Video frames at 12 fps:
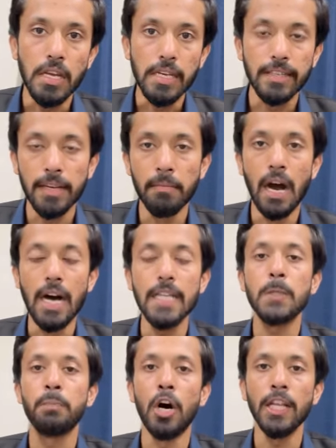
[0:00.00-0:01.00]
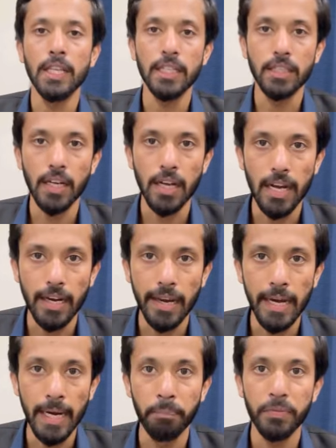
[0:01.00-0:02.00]
ये महाज बहुत खतरनाक
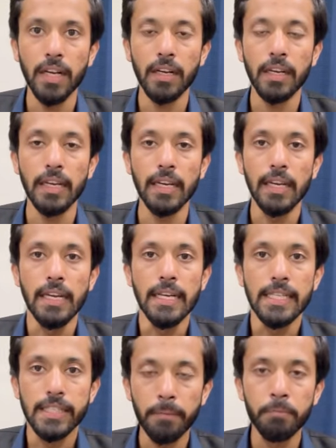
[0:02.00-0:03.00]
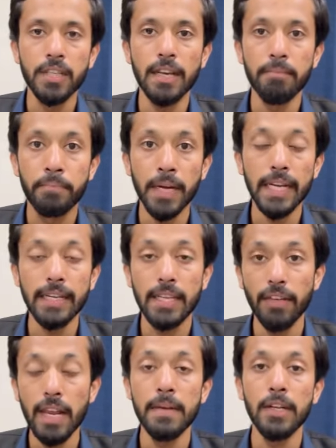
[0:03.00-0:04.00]
है अब तक की सबसे बड़ी
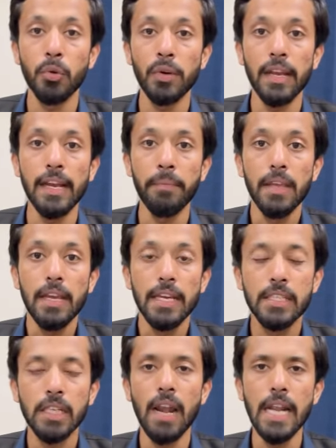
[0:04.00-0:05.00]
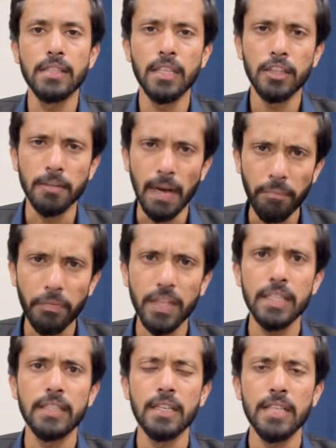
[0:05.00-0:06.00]
डेवलपमेंट हुई है इस हवाले से तमाम
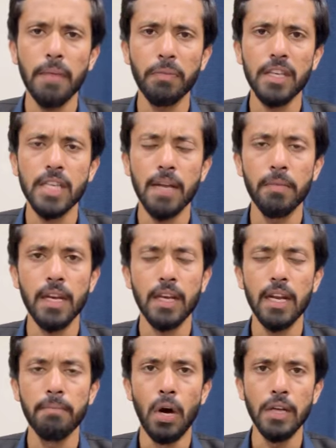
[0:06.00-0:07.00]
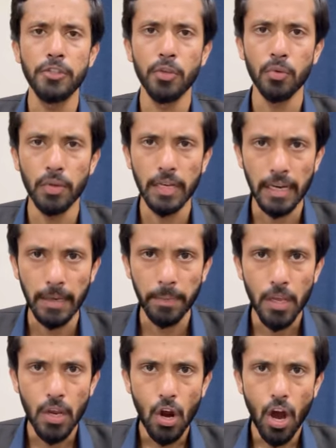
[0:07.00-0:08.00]
तरीके आपके सामने रखना बहुत ज़रूरी है
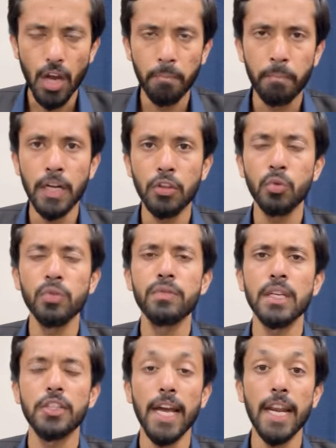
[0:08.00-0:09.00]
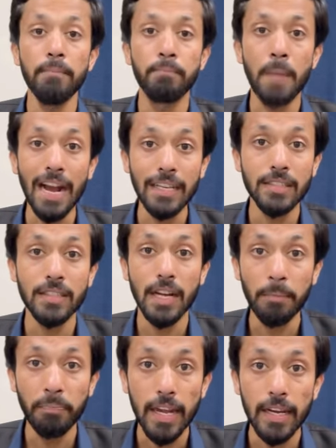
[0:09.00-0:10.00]
और फिर दूसरी जाने
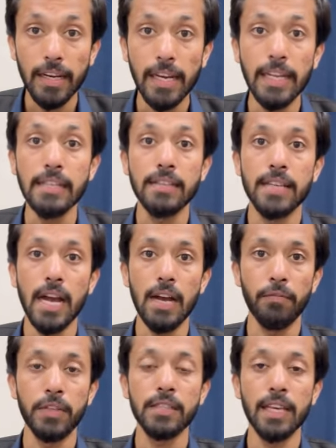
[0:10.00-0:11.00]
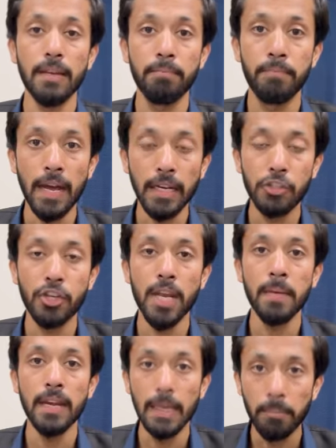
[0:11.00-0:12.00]
पाकिस्तान तहरीक इंसाफ जिसके बानी
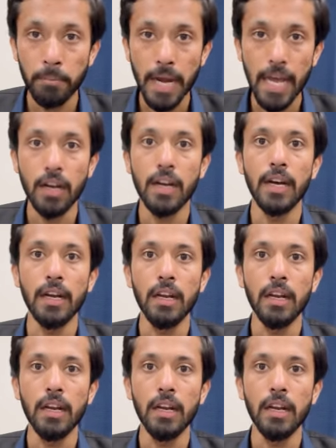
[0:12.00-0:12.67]
चेयरमैन इमरान खान